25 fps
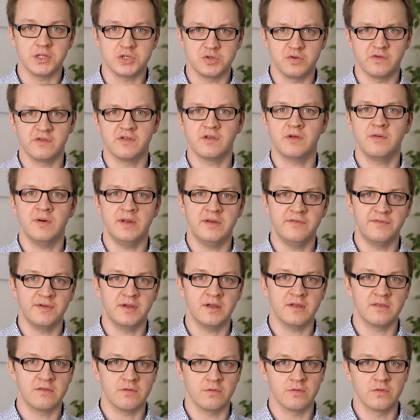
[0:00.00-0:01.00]

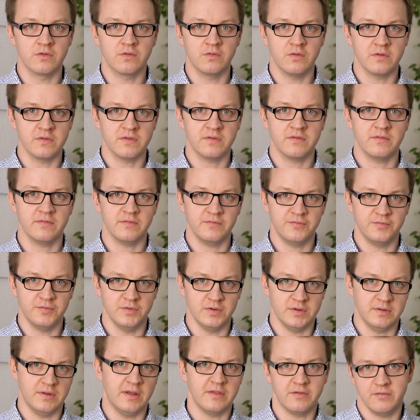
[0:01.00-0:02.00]
Schlüsselqualifikationskurs,
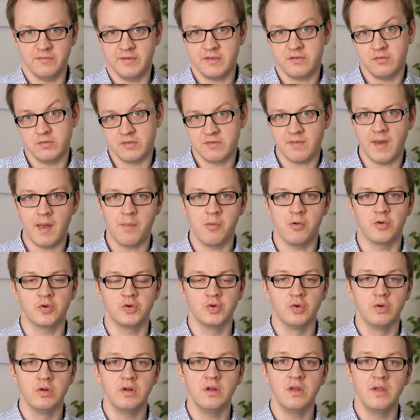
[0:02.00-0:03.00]
für, also Version
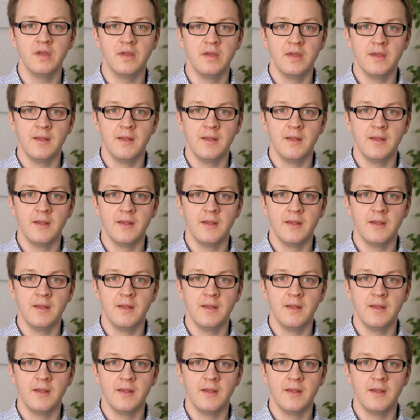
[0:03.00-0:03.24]
2.0, äh,